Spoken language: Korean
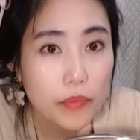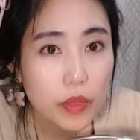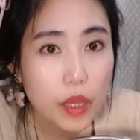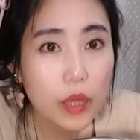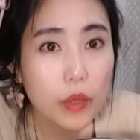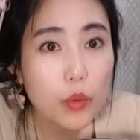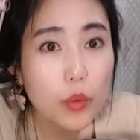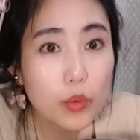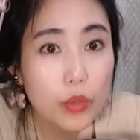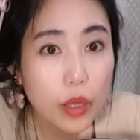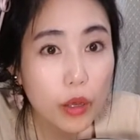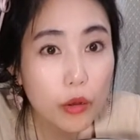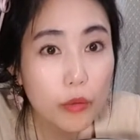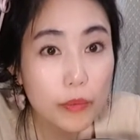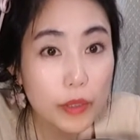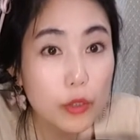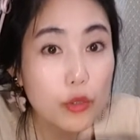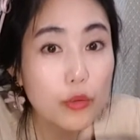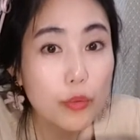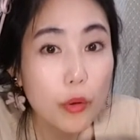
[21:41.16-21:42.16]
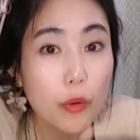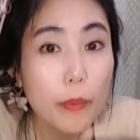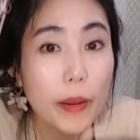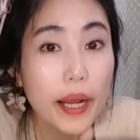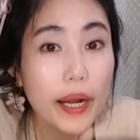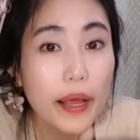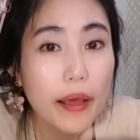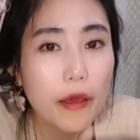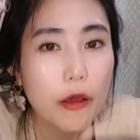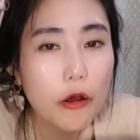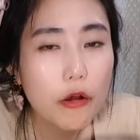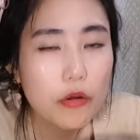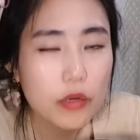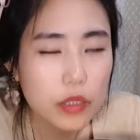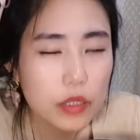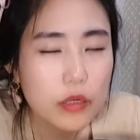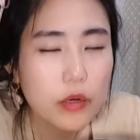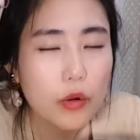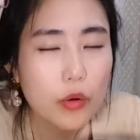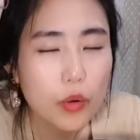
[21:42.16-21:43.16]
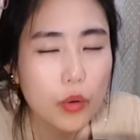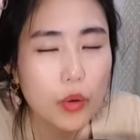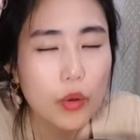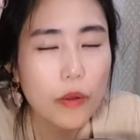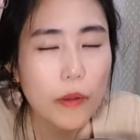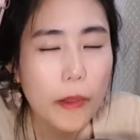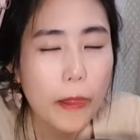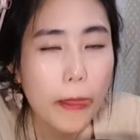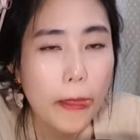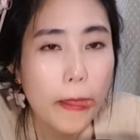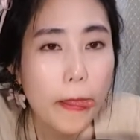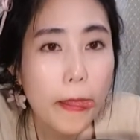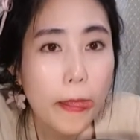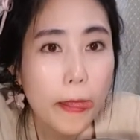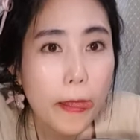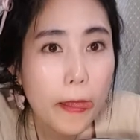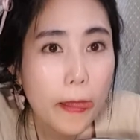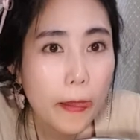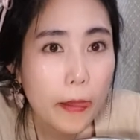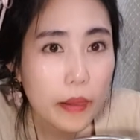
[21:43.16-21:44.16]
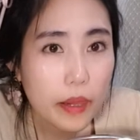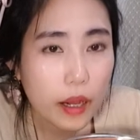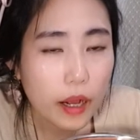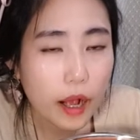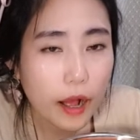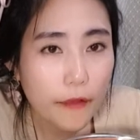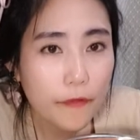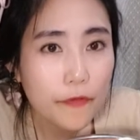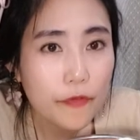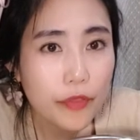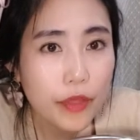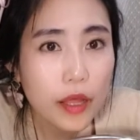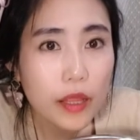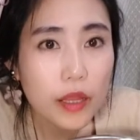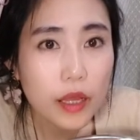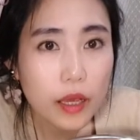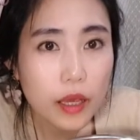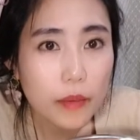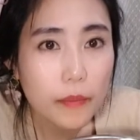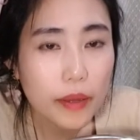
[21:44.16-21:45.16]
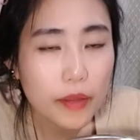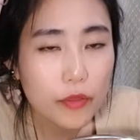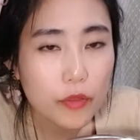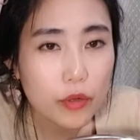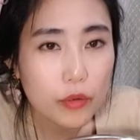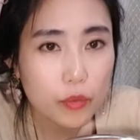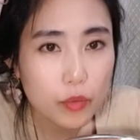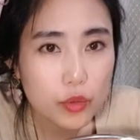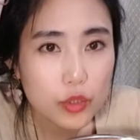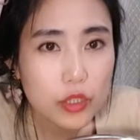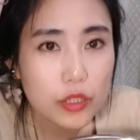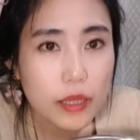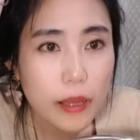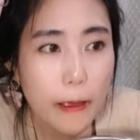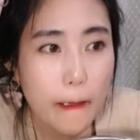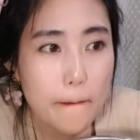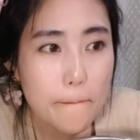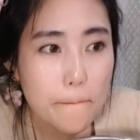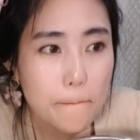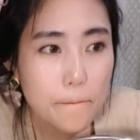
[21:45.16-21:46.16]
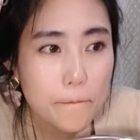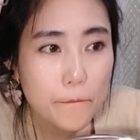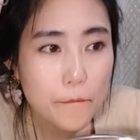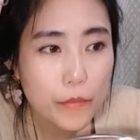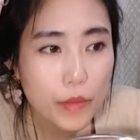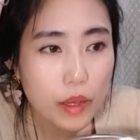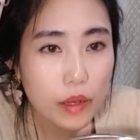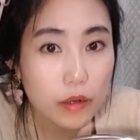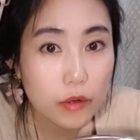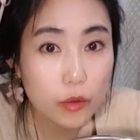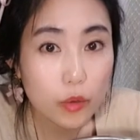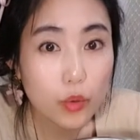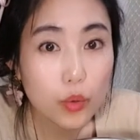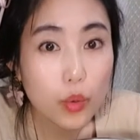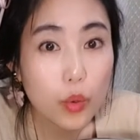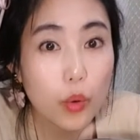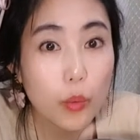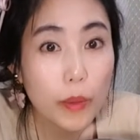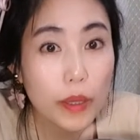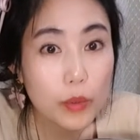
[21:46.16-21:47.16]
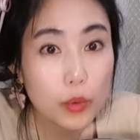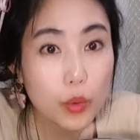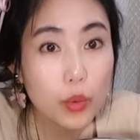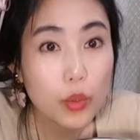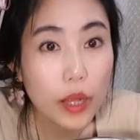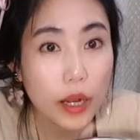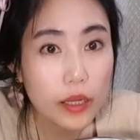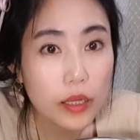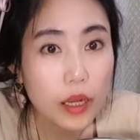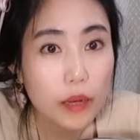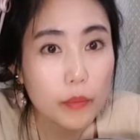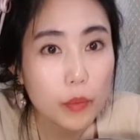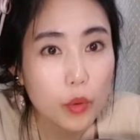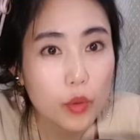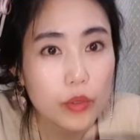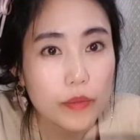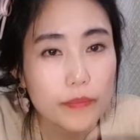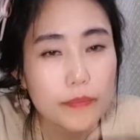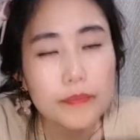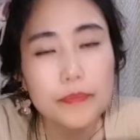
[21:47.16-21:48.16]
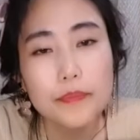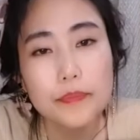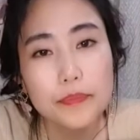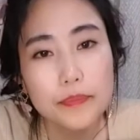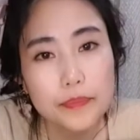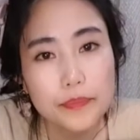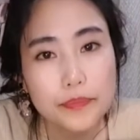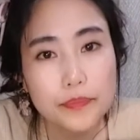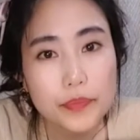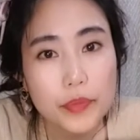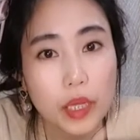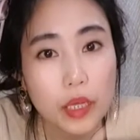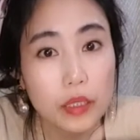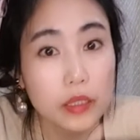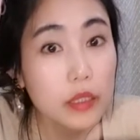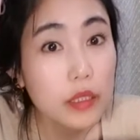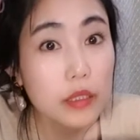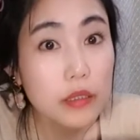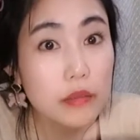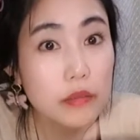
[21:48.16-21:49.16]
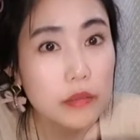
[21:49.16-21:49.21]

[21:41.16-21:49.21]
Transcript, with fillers: 냉동된 거 미트볼 팔아요. 그걸로. 그냥 간단하게 만들어보지. 그리고 토마토 달걀 볶고 끝!